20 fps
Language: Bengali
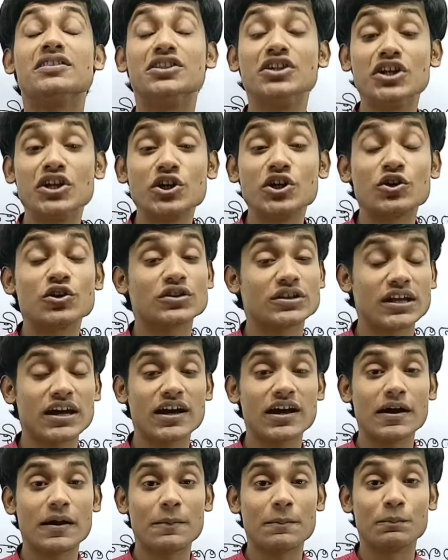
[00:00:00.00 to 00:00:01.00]
দৃঢ়তা
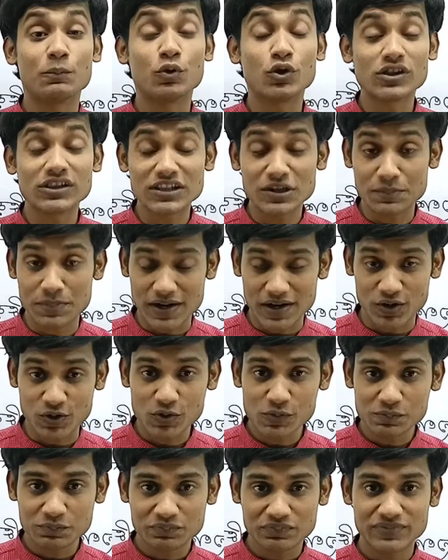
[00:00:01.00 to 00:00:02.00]
বলতে পারো
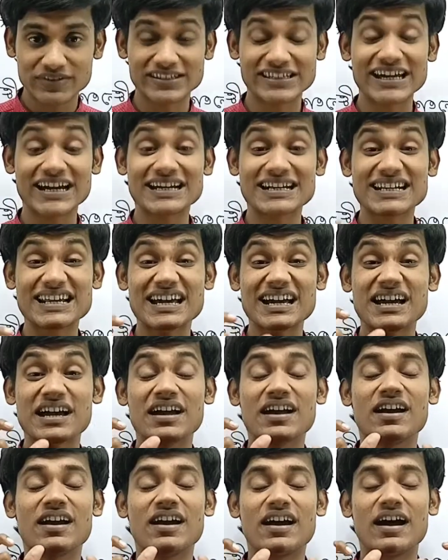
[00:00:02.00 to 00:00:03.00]
যে একটা
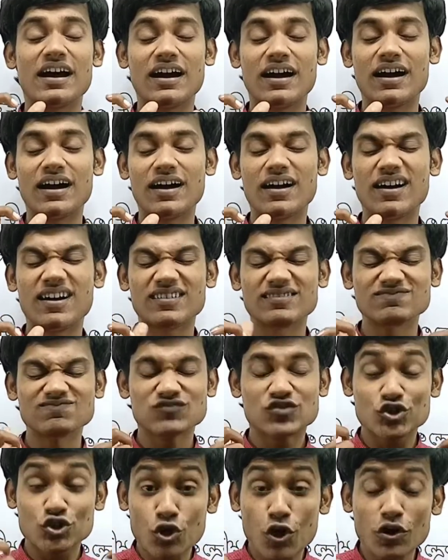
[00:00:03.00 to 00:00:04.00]

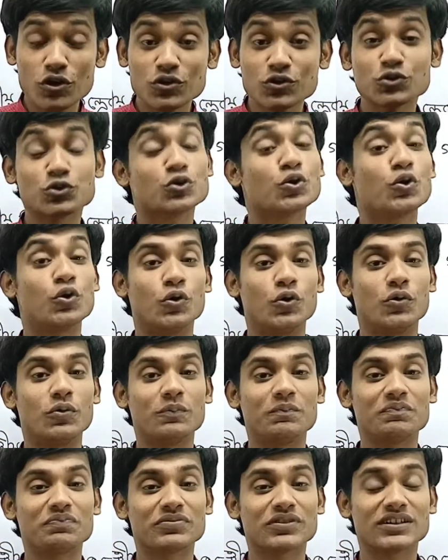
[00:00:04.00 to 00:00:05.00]
শক্ত
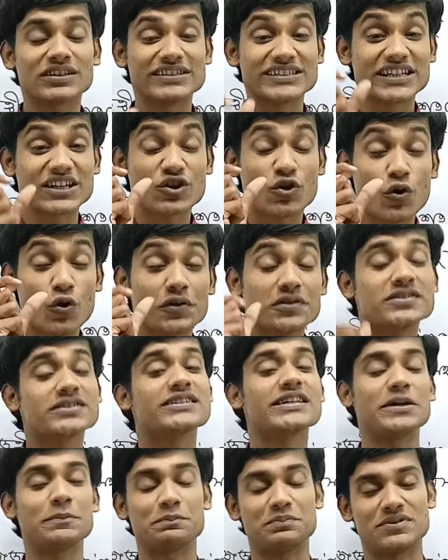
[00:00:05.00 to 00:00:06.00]
যে
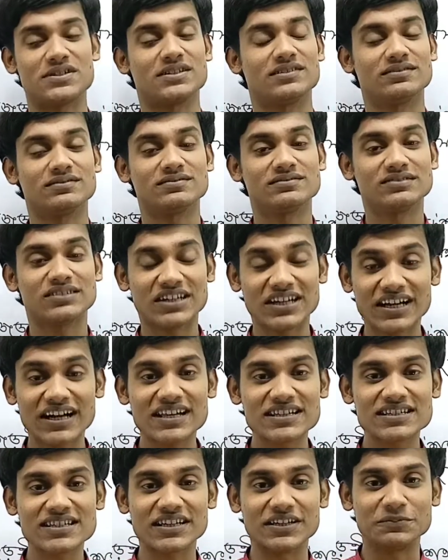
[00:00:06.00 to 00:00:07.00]
কনসেপ্ট ঠিক
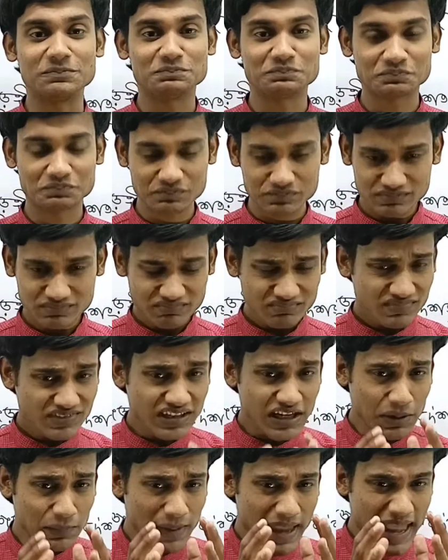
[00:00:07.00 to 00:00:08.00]
আছে
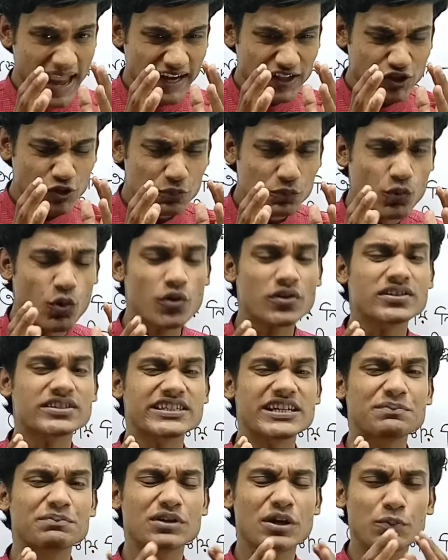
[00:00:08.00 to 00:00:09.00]
একদম
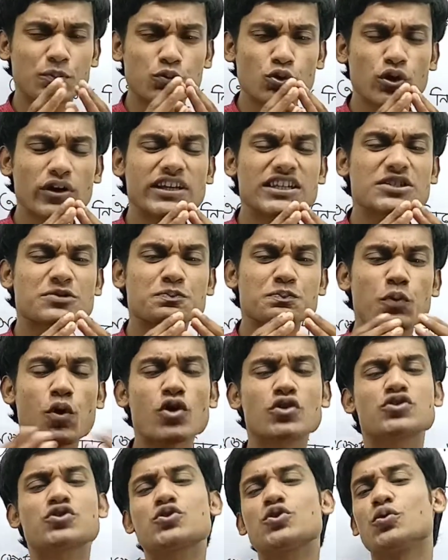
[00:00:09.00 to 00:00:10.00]
কনসেপ্টটা পুরো
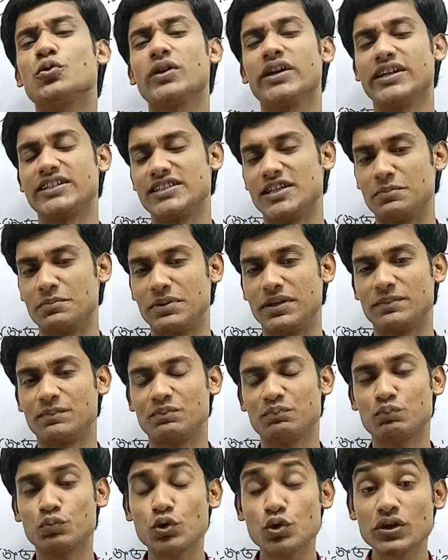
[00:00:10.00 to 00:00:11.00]
স্পষ্ট হয়ে যাবে
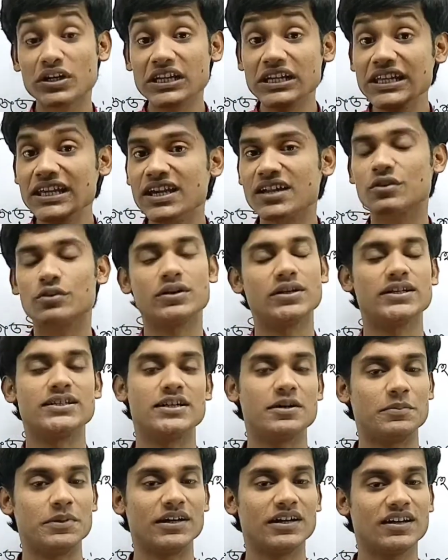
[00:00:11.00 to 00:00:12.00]
পুরো ক্লিয়ার হয়ে
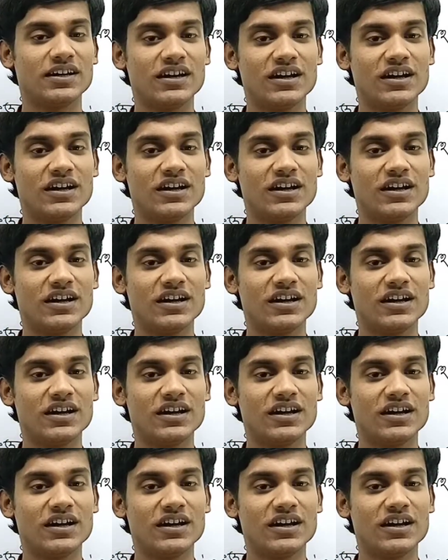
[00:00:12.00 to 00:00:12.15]
যাবে